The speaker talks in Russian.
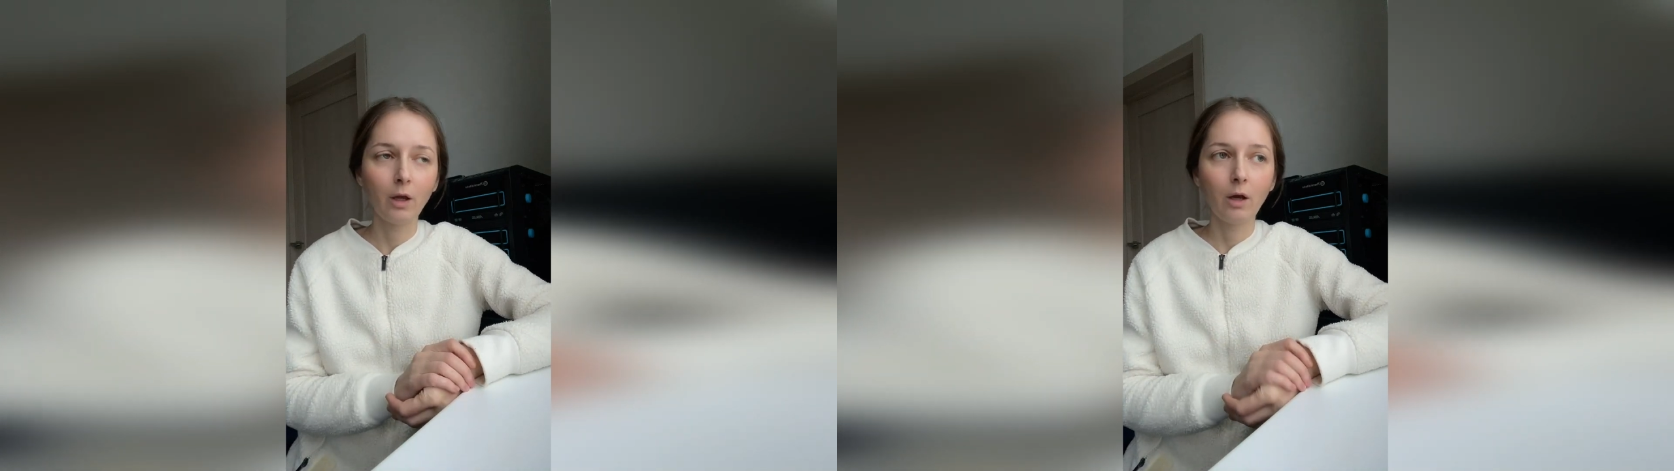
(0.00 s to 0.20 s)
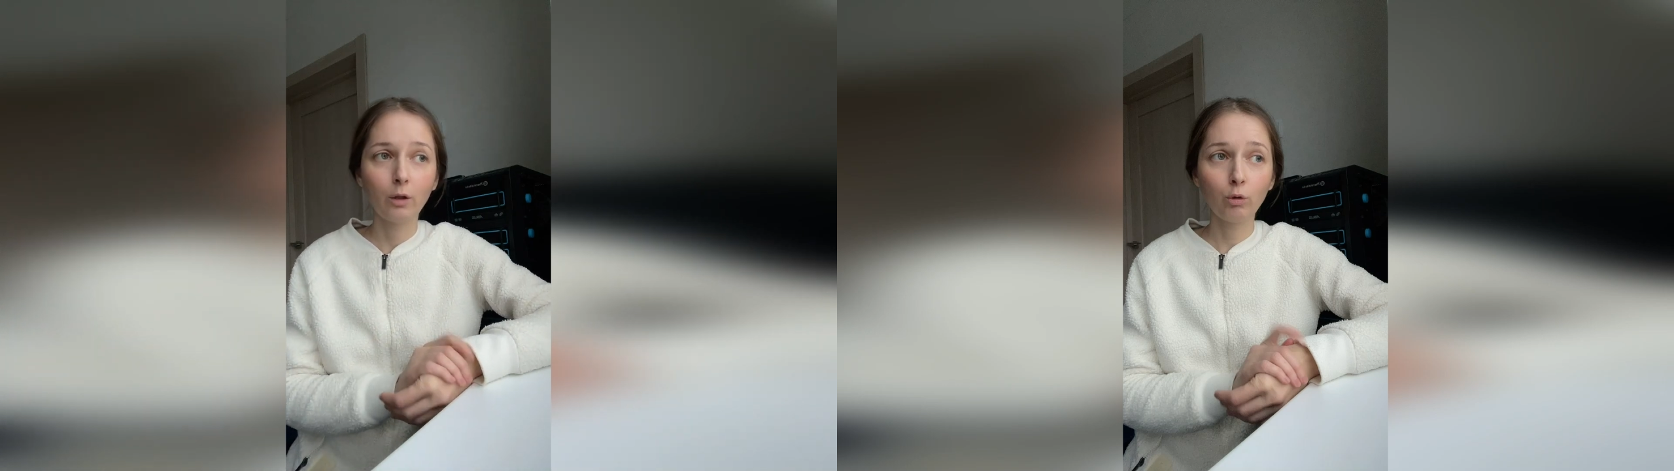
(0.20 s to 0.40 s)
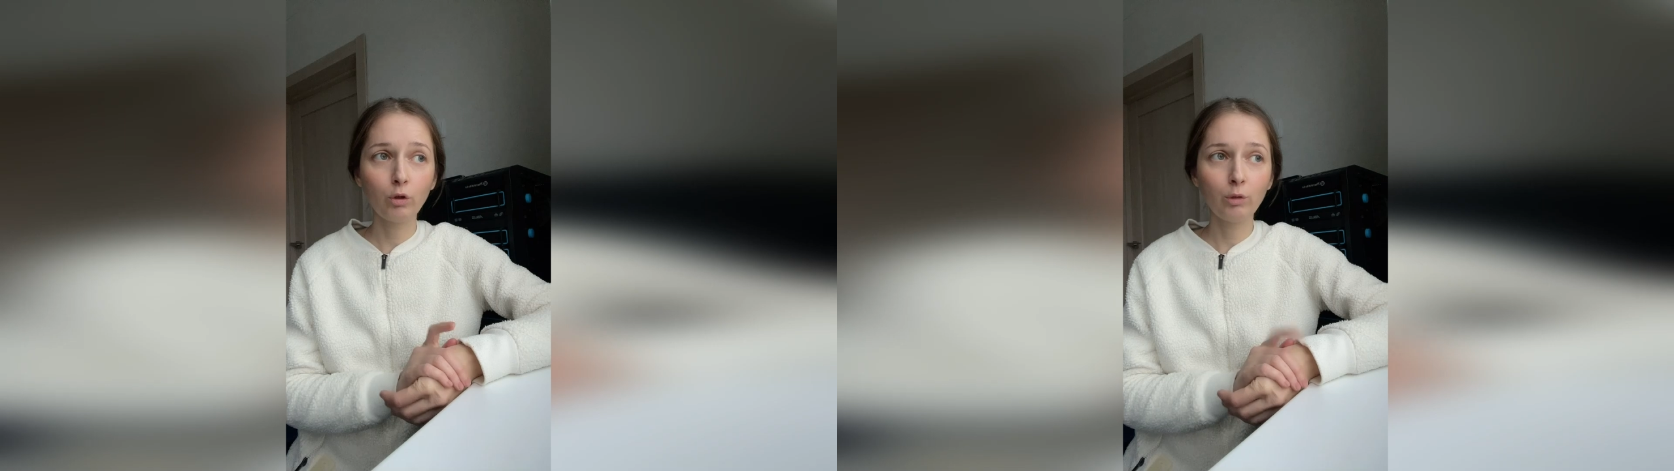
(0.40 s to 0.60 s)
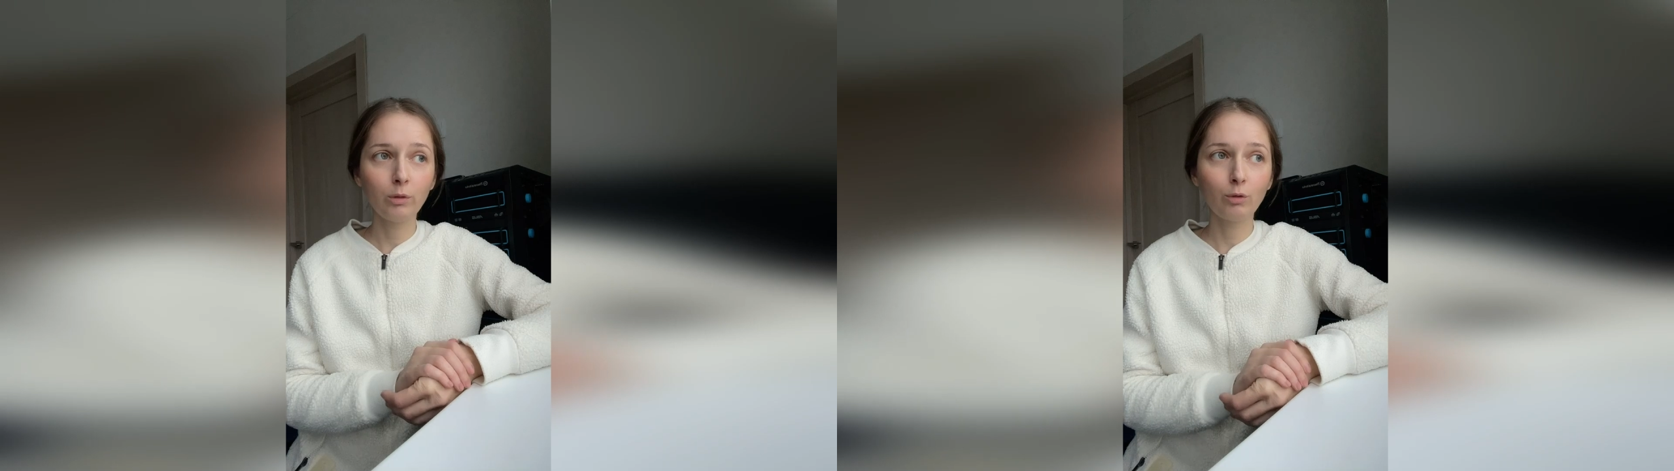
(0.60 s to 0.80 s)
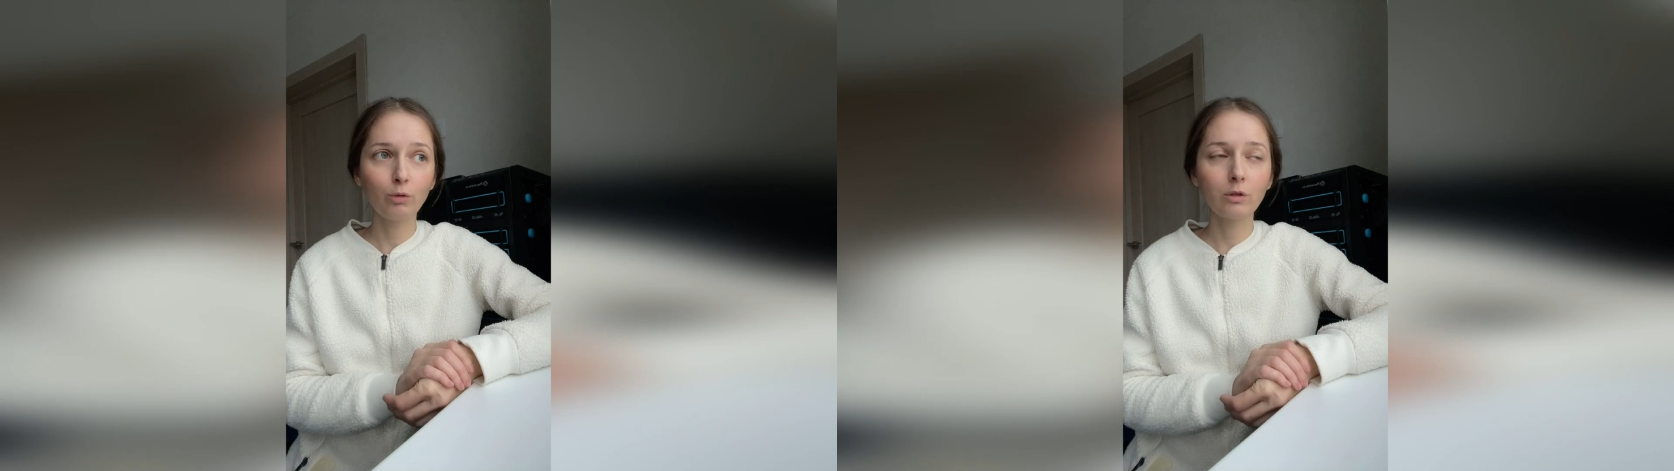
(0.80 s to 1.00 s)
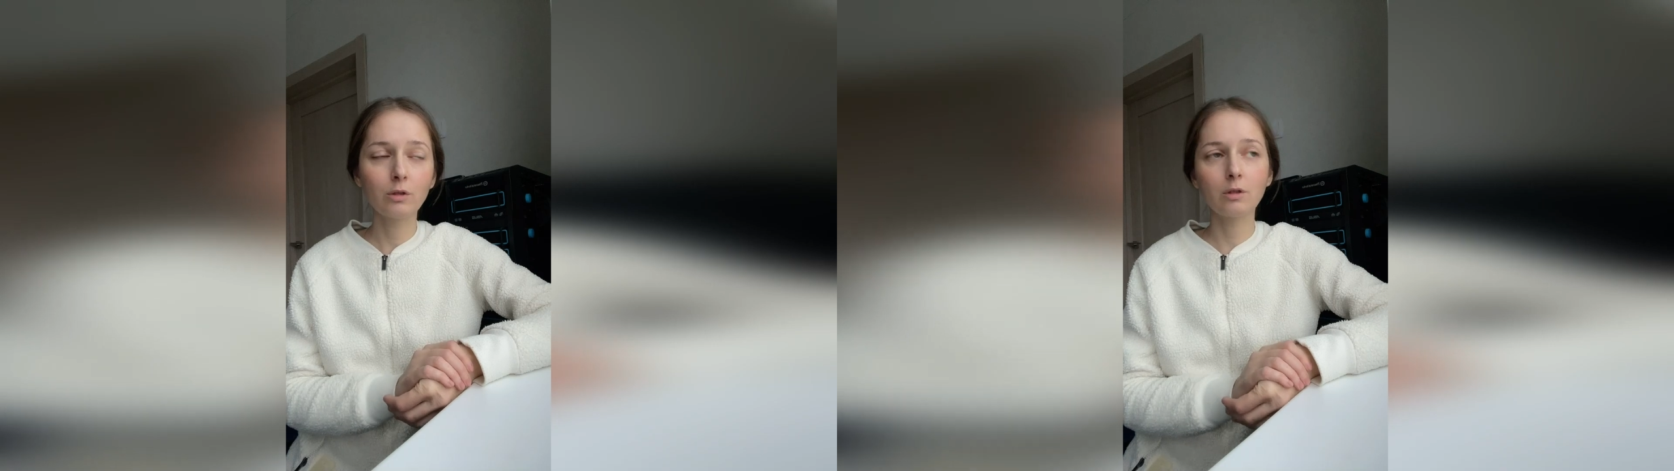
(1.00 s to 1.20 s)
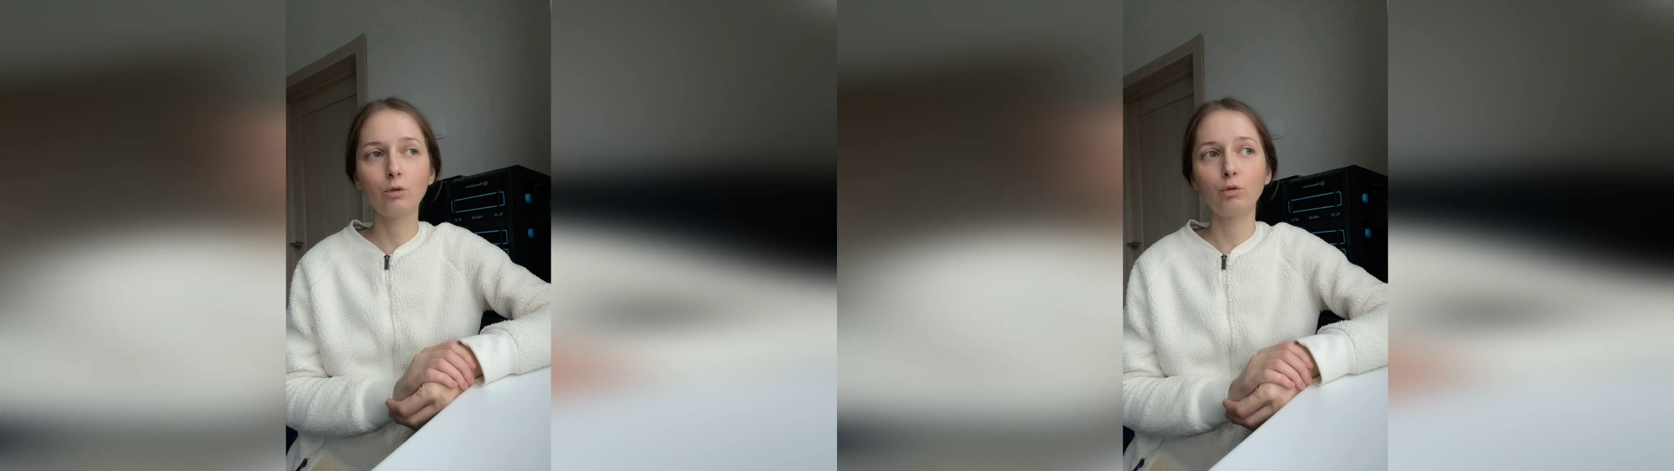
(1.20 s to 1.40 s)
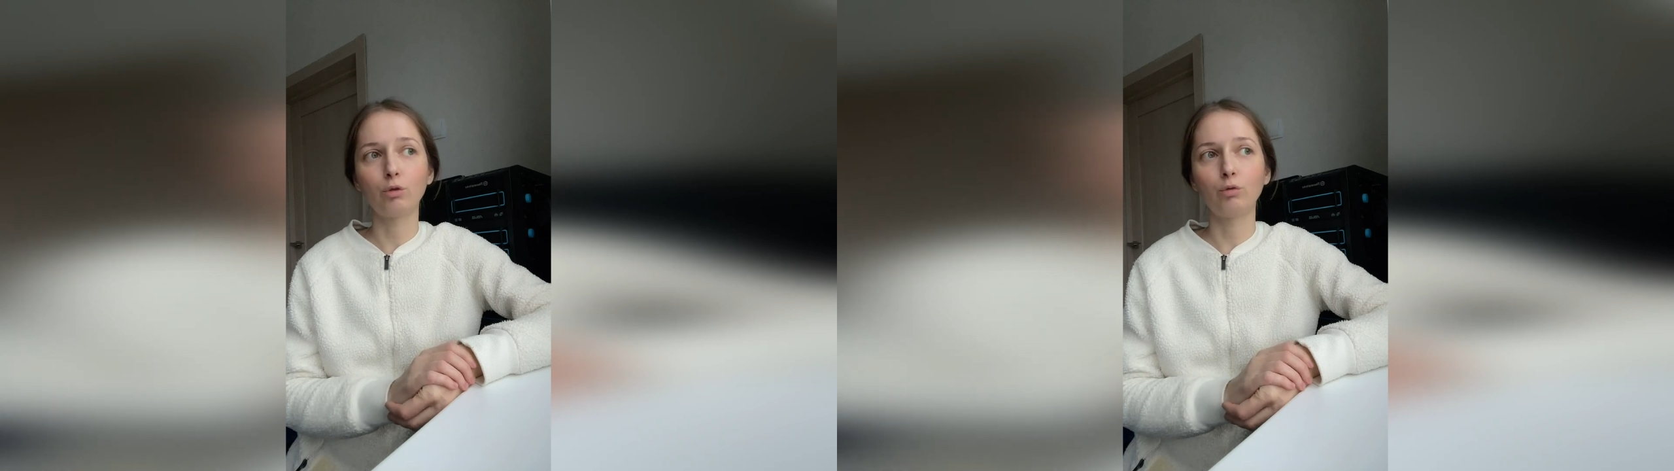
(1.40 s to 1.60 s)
Но именно только зеленые у